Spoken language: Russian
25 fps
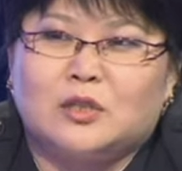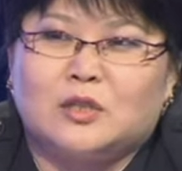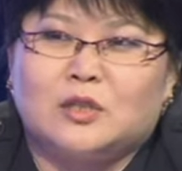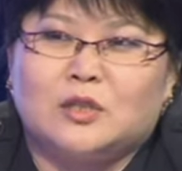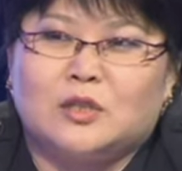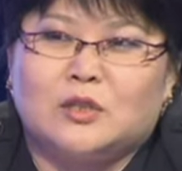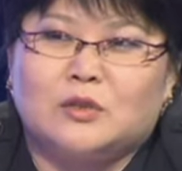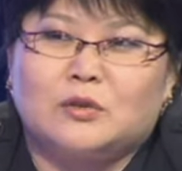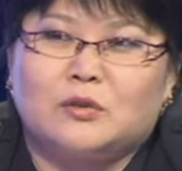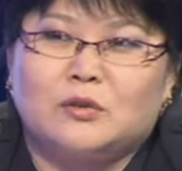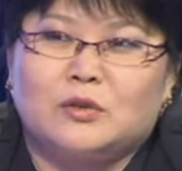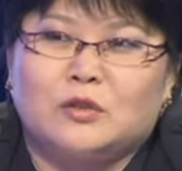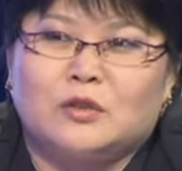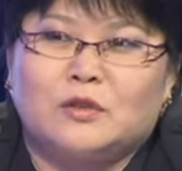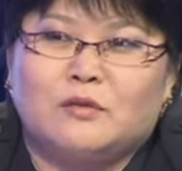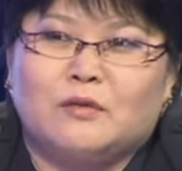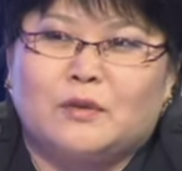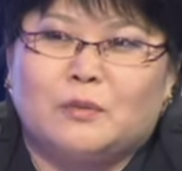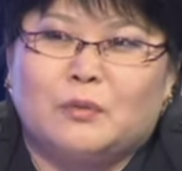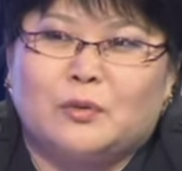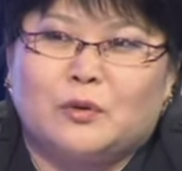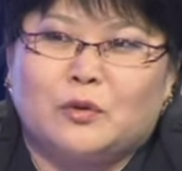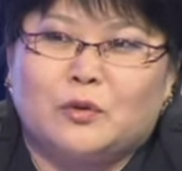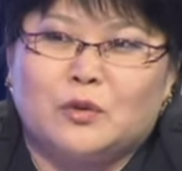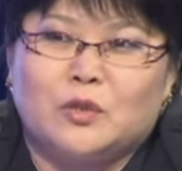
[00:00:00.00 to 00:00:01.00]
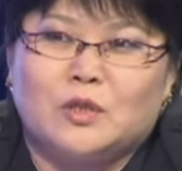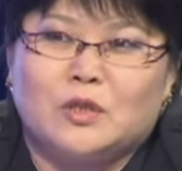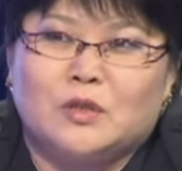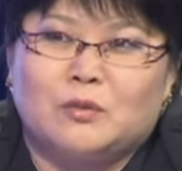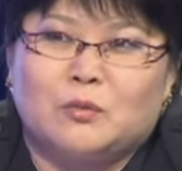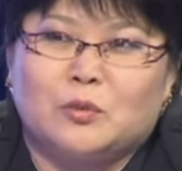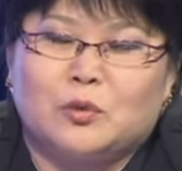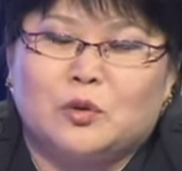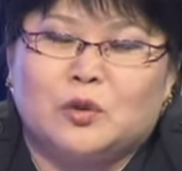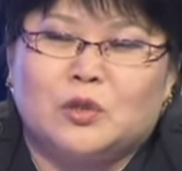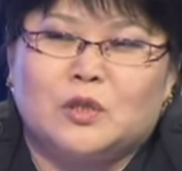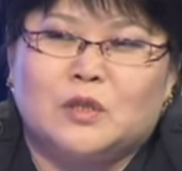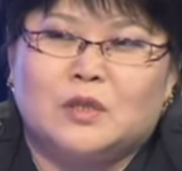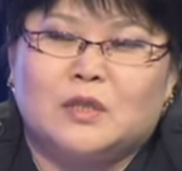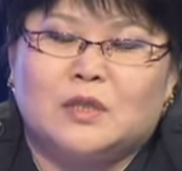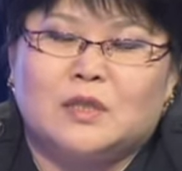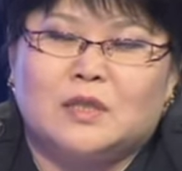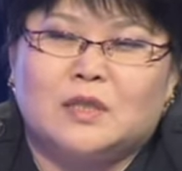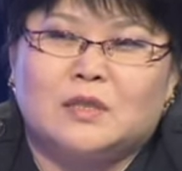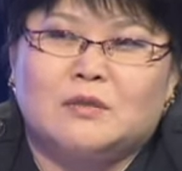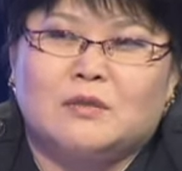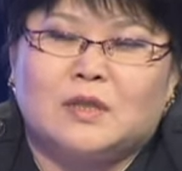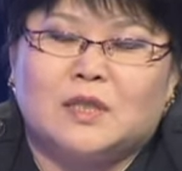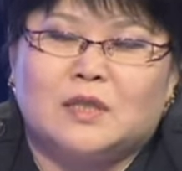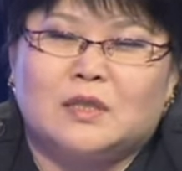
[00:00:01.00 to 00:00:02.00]
серьезные вопросы. Можно
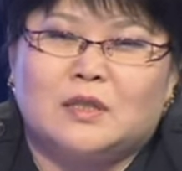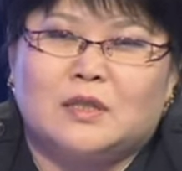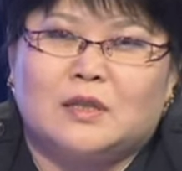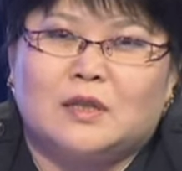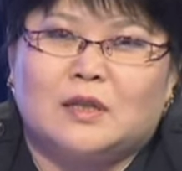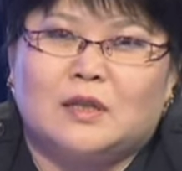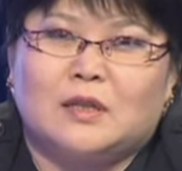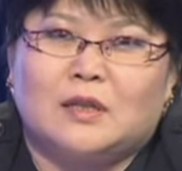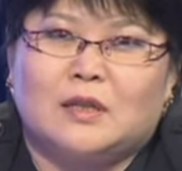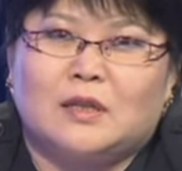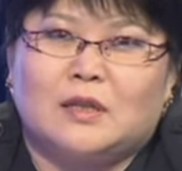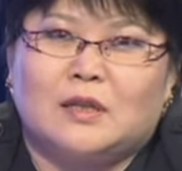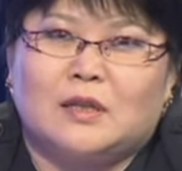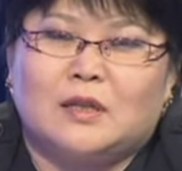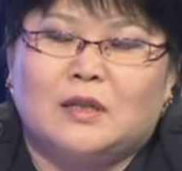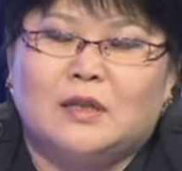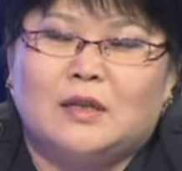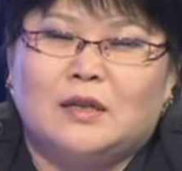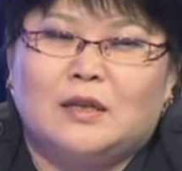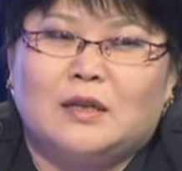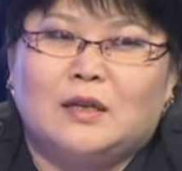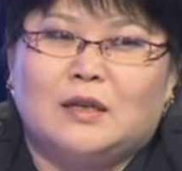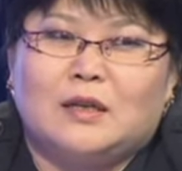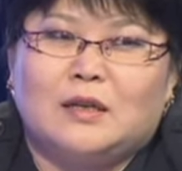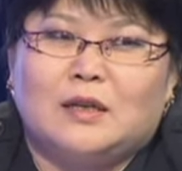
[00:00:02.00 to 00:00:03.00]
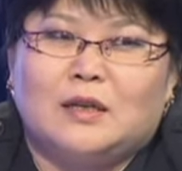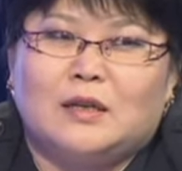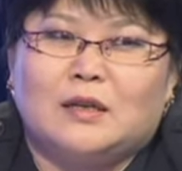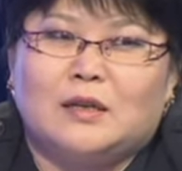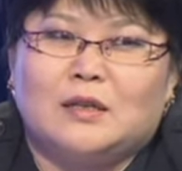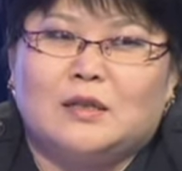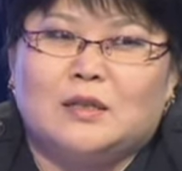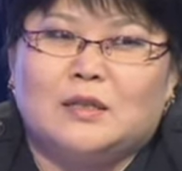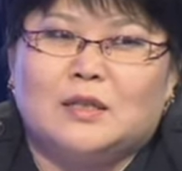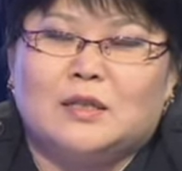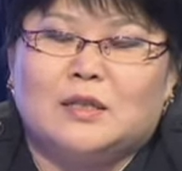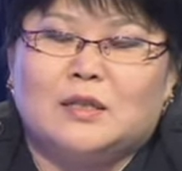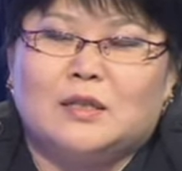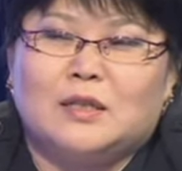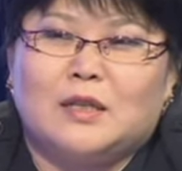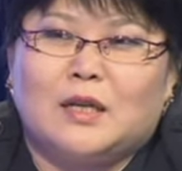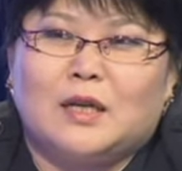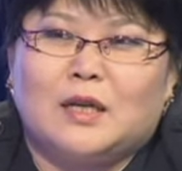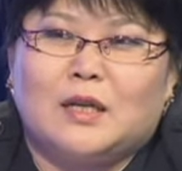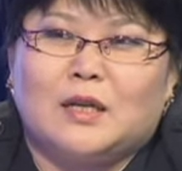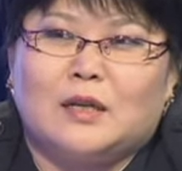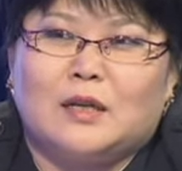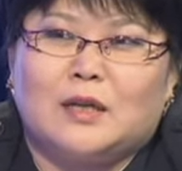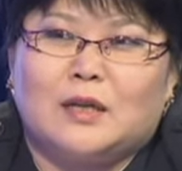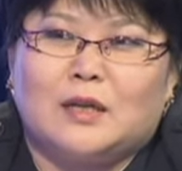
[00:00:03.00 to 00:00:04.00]
назвать это а,
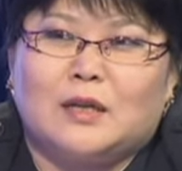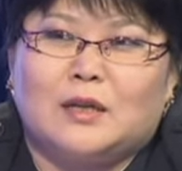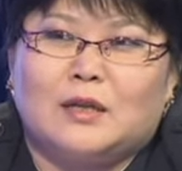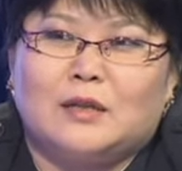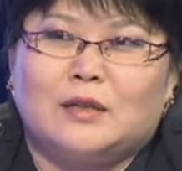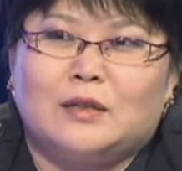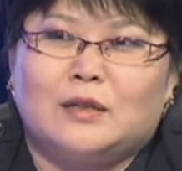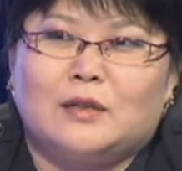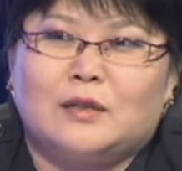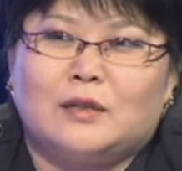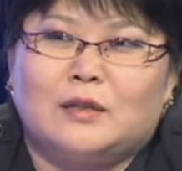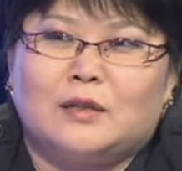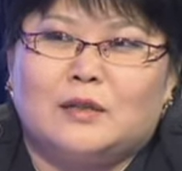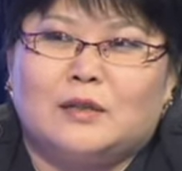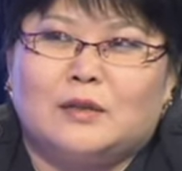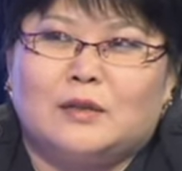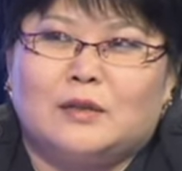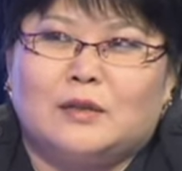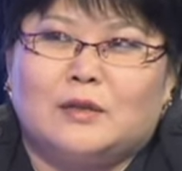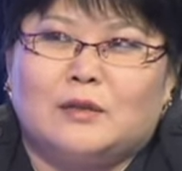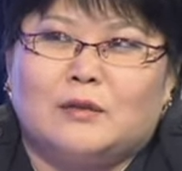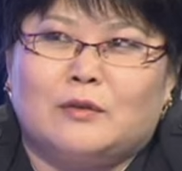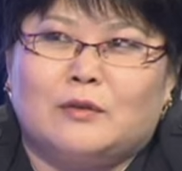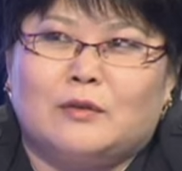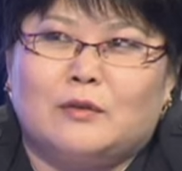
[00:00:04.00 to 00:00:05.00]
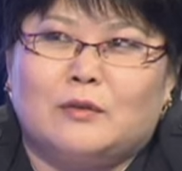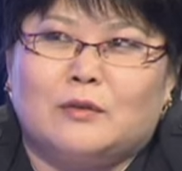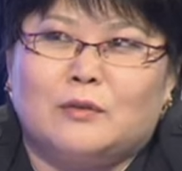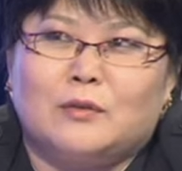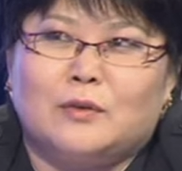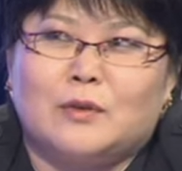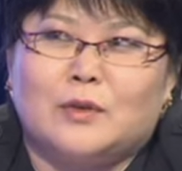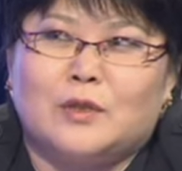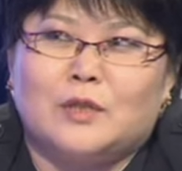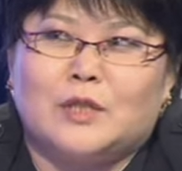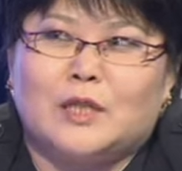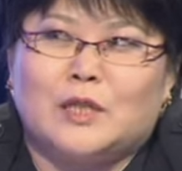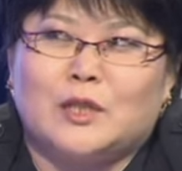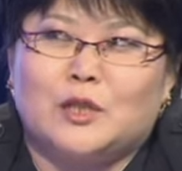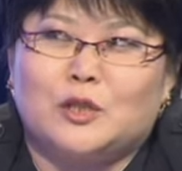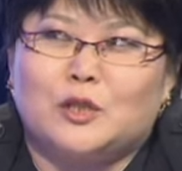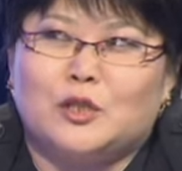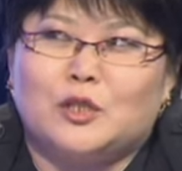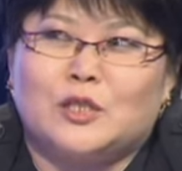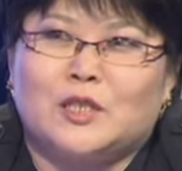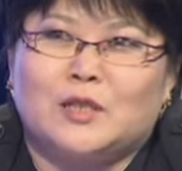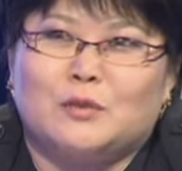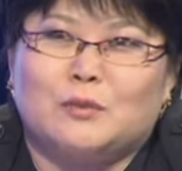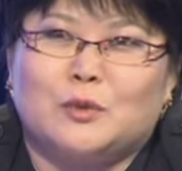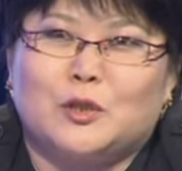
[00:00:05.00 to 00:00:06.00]
заседание э,
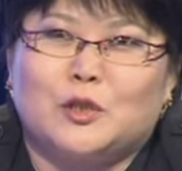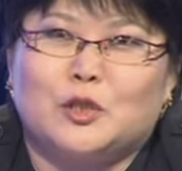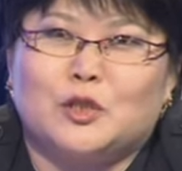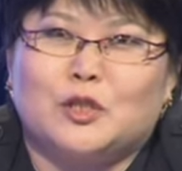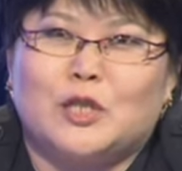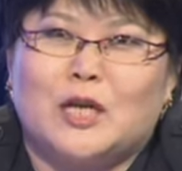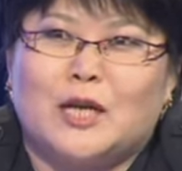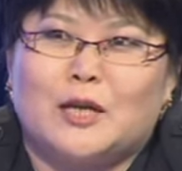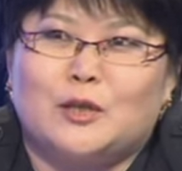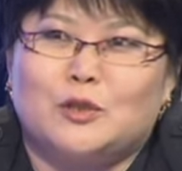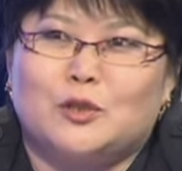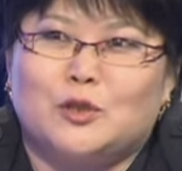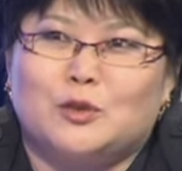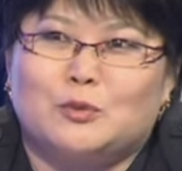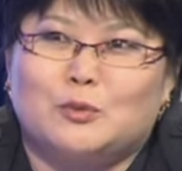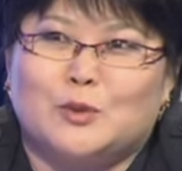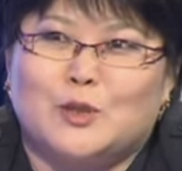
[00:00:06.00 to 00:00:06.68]
историческим решающим